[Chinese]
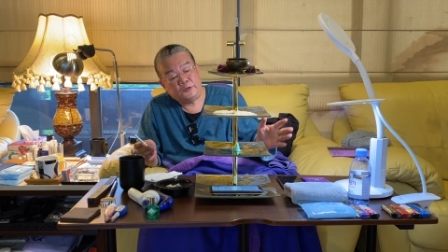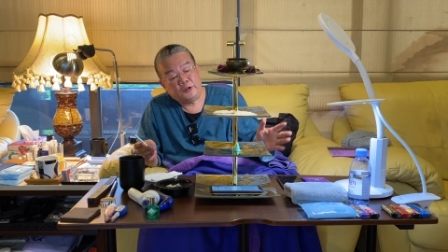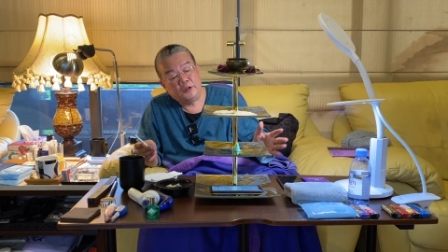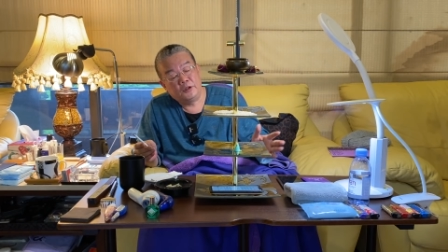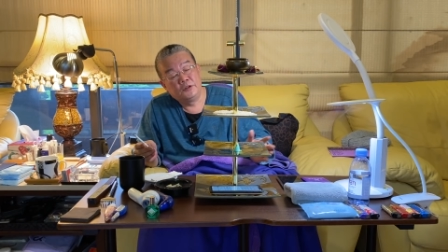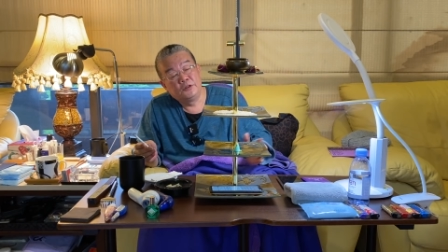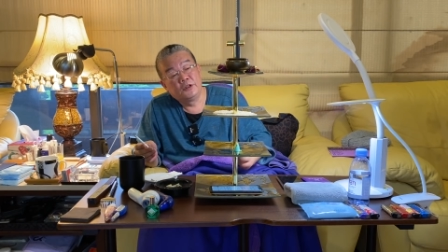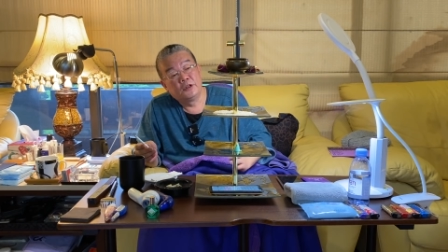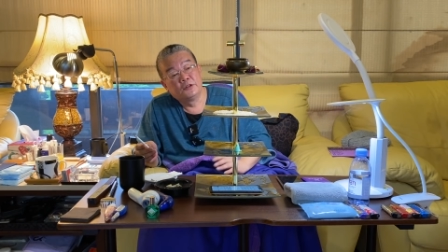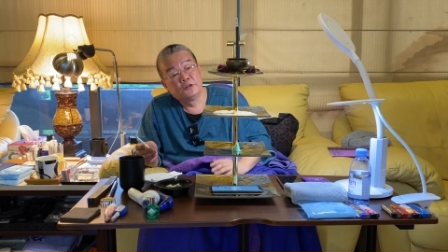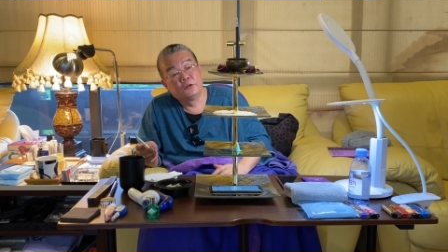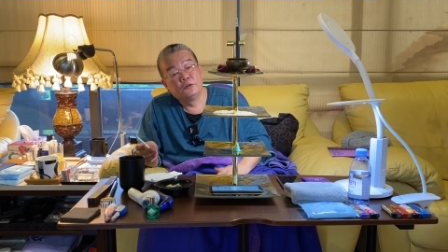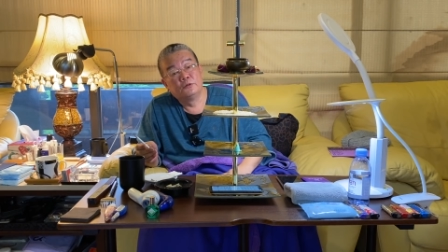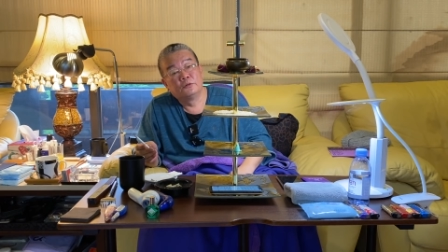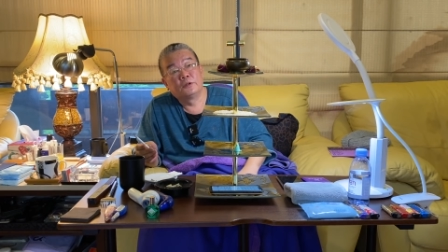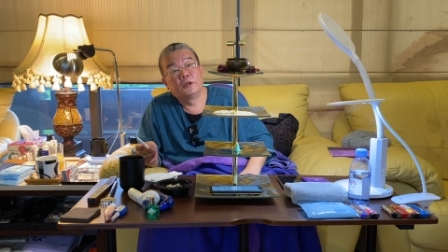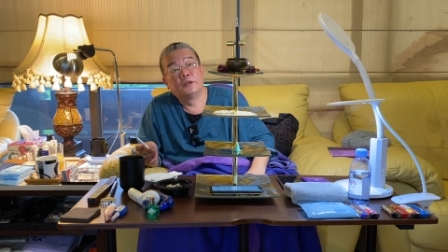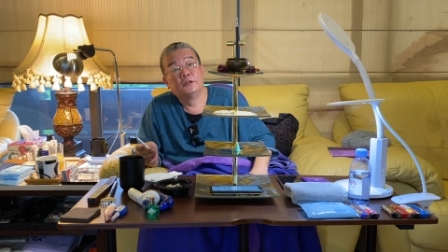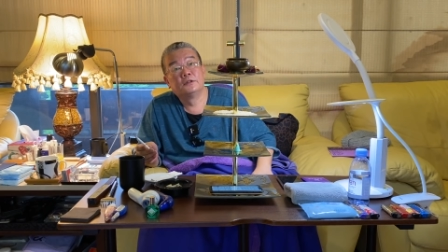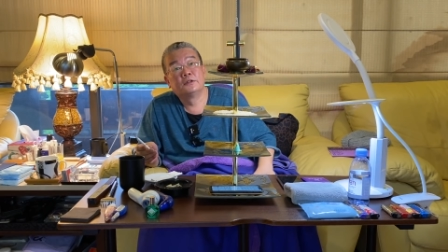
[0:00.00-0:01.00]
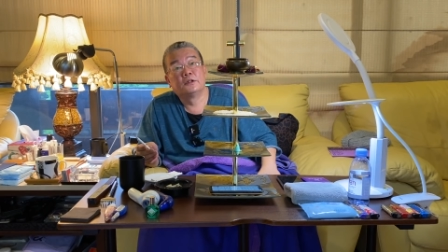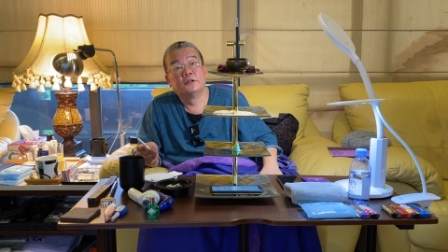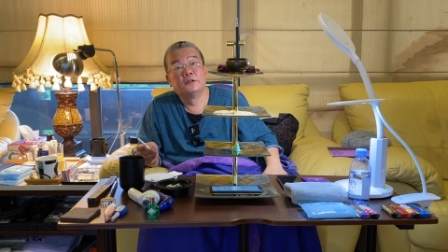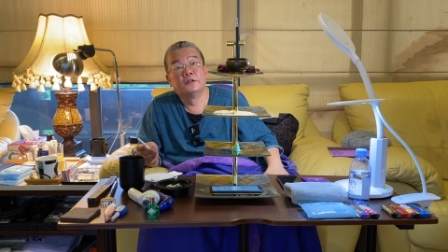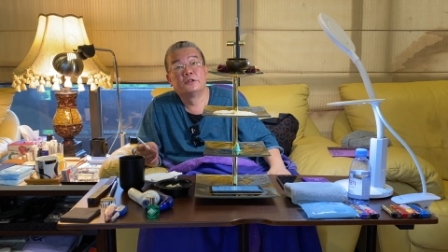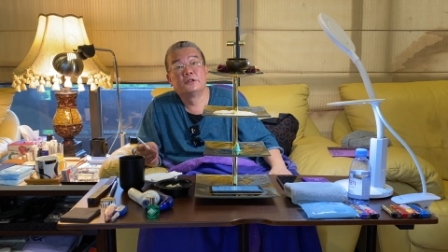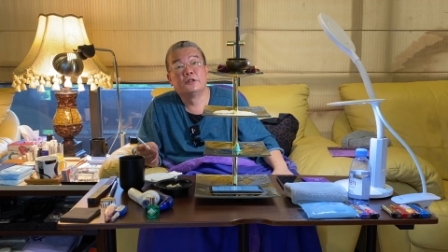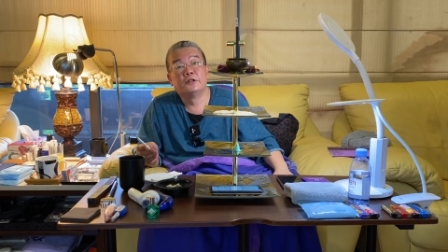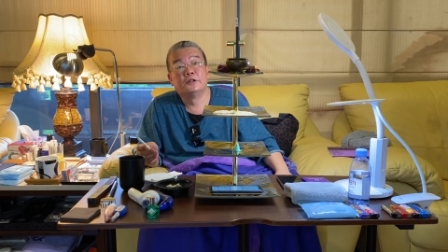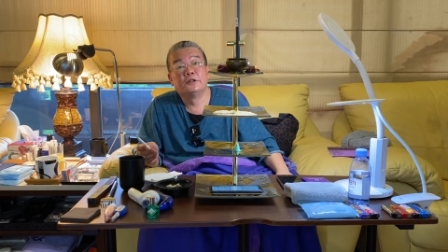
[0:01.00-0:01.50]
像这种坛城的
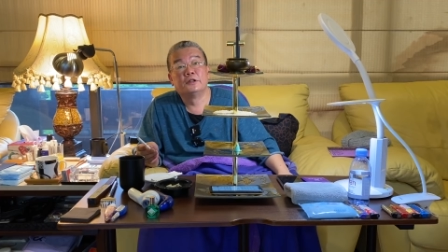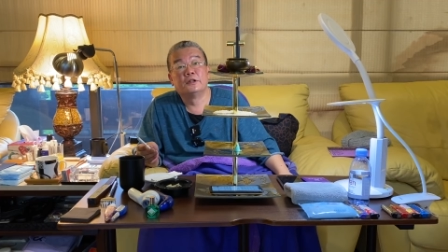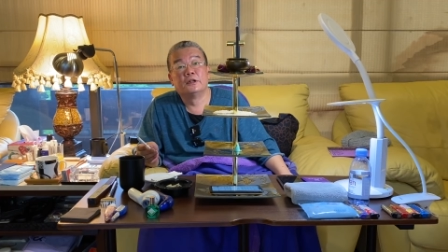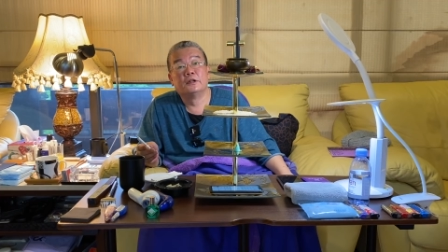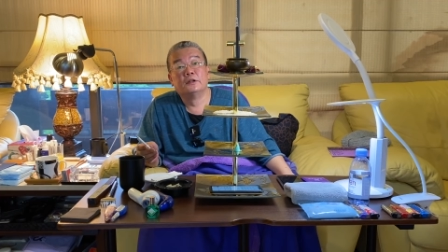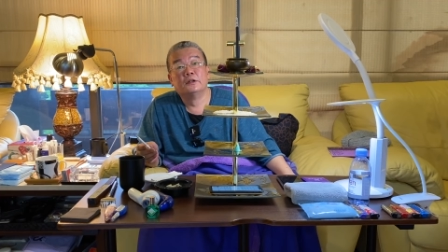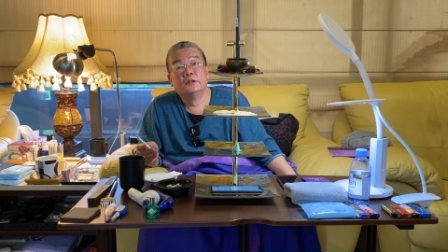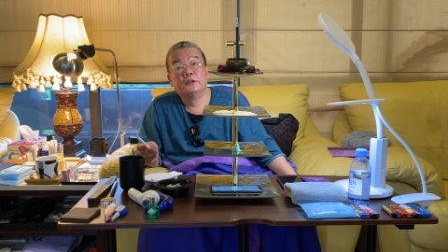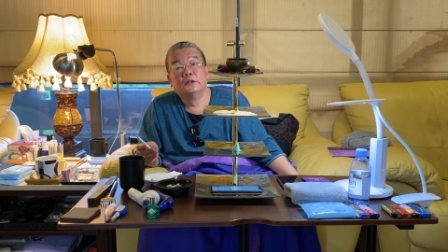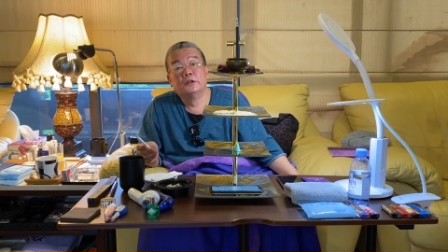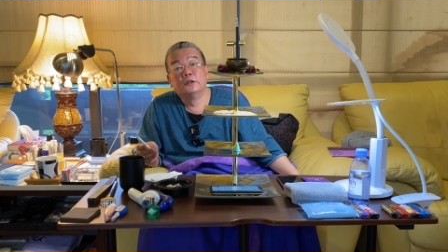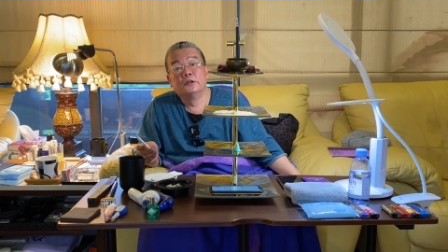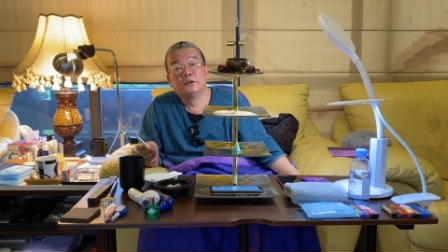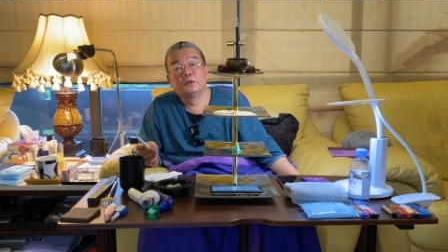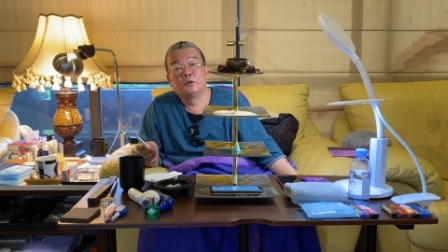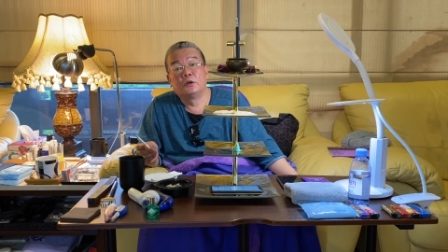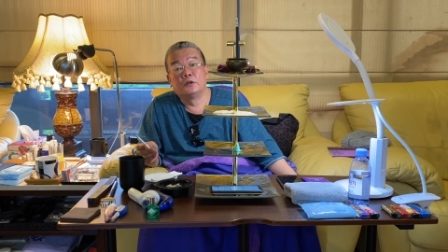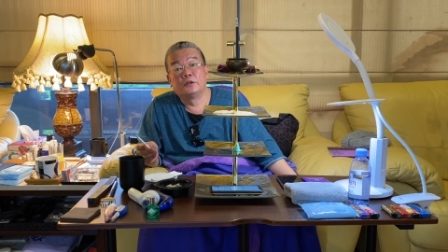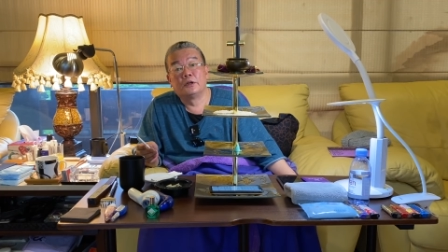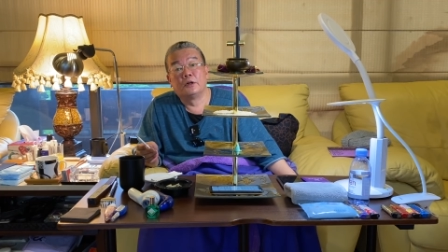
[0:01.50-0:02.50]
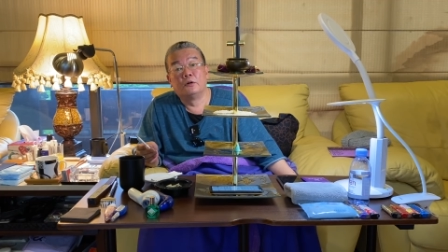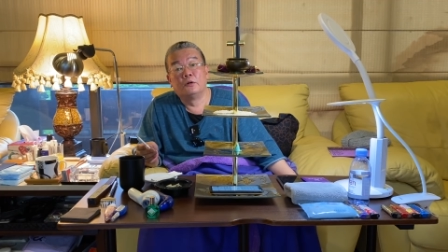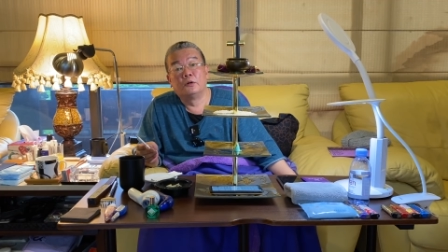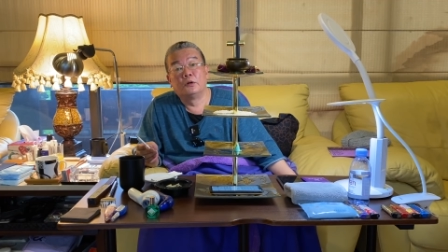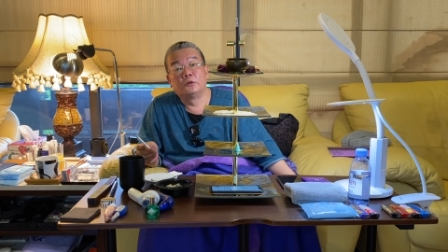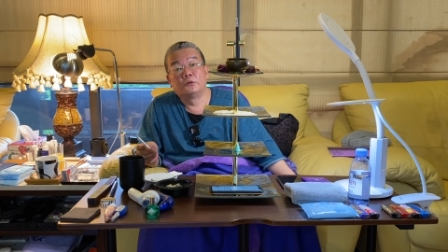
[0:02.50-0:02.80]
建立了，都好像